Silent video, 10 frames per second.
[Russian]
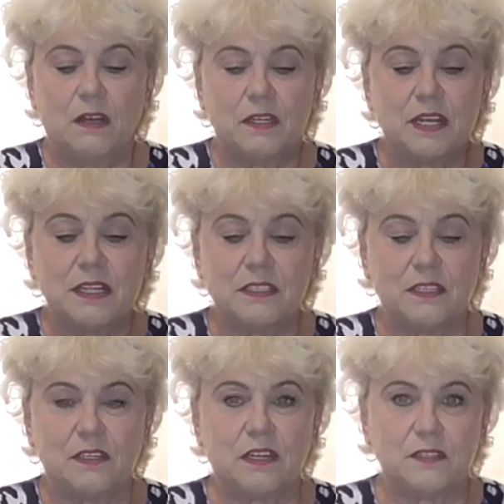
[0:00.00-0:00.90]

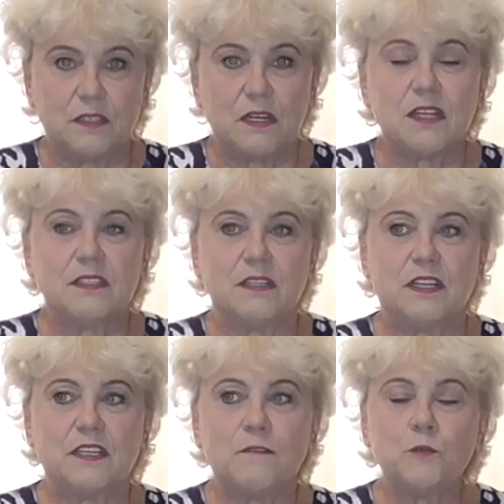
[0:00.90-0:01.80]
Разные-разные-разные,
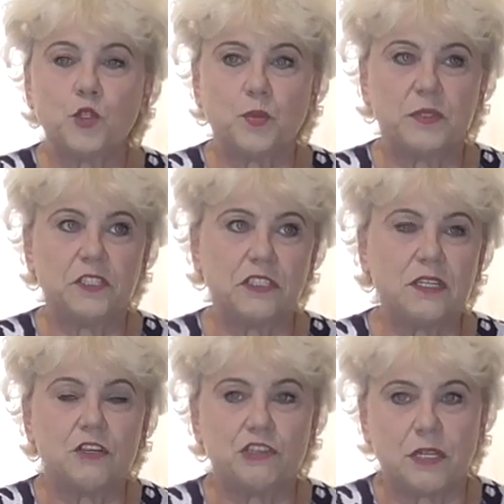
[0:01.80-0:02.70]
для того, чтобы
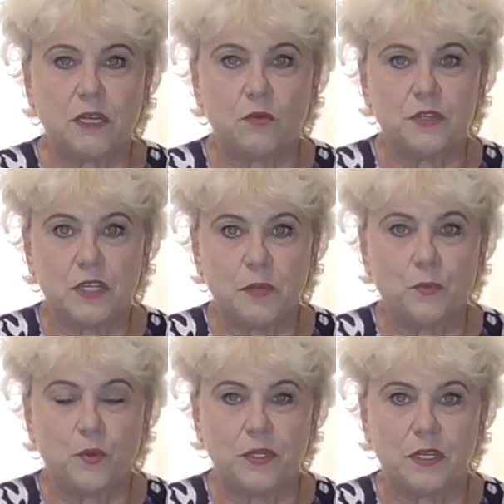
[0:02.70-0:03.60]
начинающие огородники
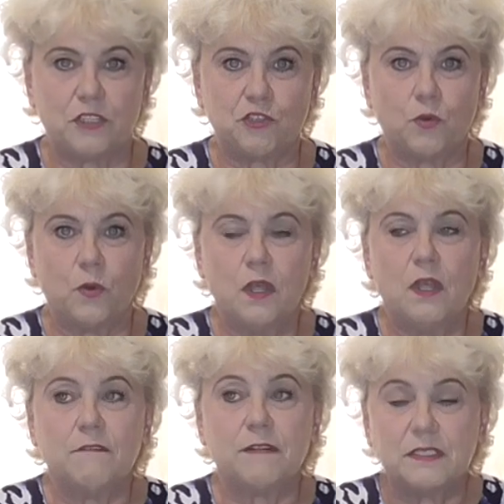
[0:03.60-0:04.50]
поняли, что
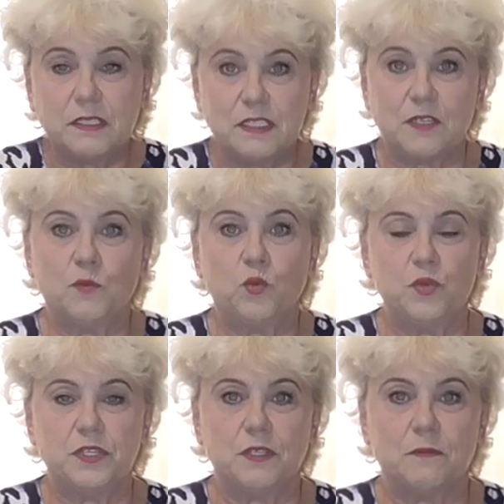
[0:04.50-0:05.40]
в открытом
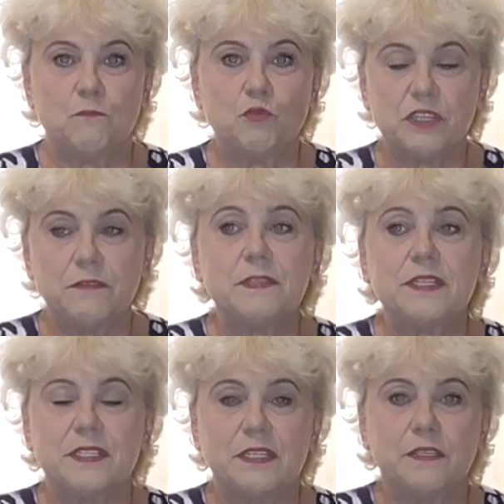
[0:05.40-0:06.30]
грунте можно
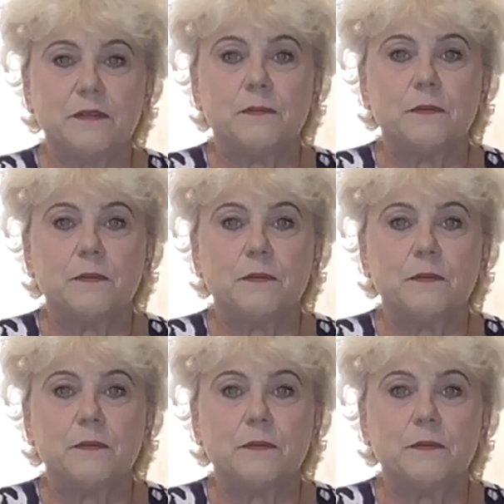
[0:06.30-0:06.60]
вырастить